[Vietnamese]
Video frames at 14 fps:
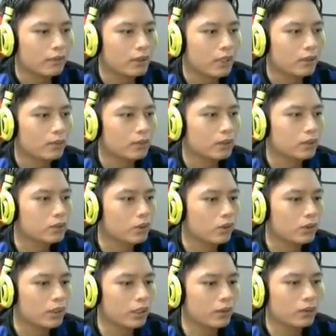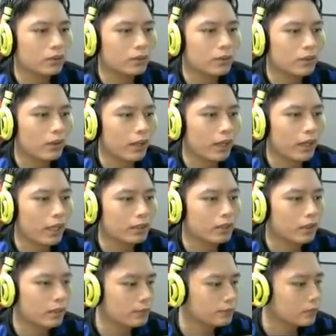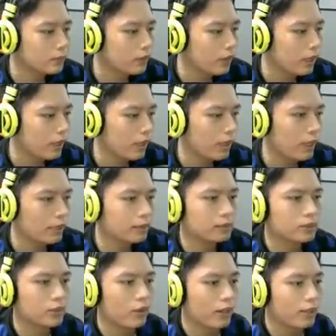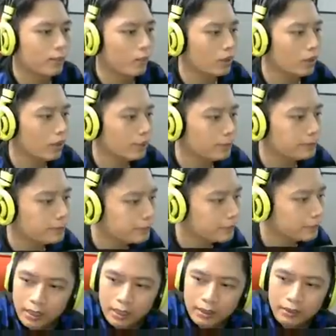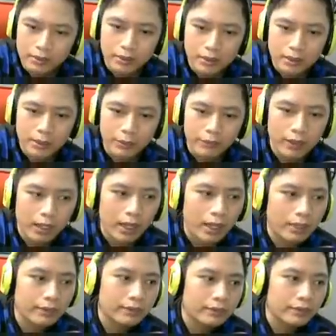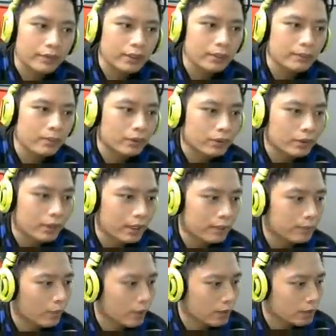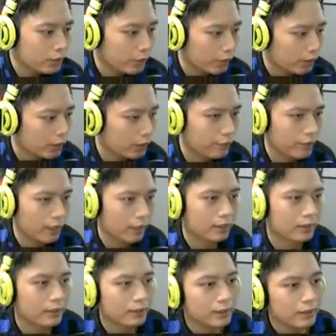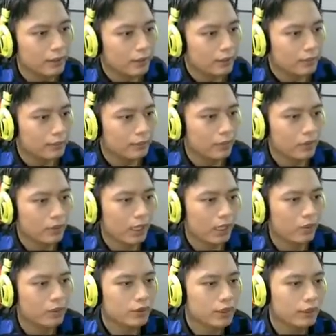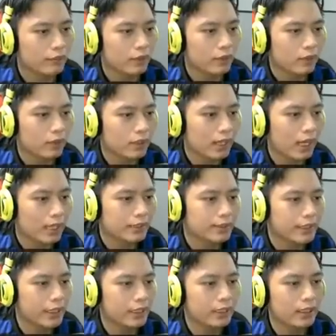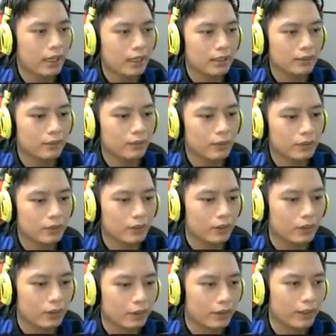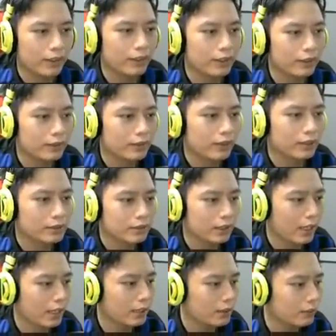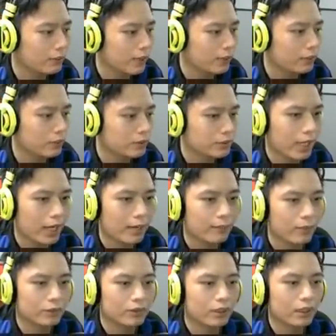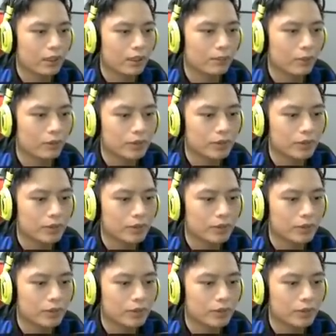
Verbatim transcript: còn đang cũng tình huống solo kill có lẽ là hết rồi có lẽ là hết trò để búa rồi à, đưa ra một phương án và tìm một lên vuông chuột là vừa một cái hồi sinh và có cả chi nữa ui rồi ôi thằng slack cùng medusa một thằng cầm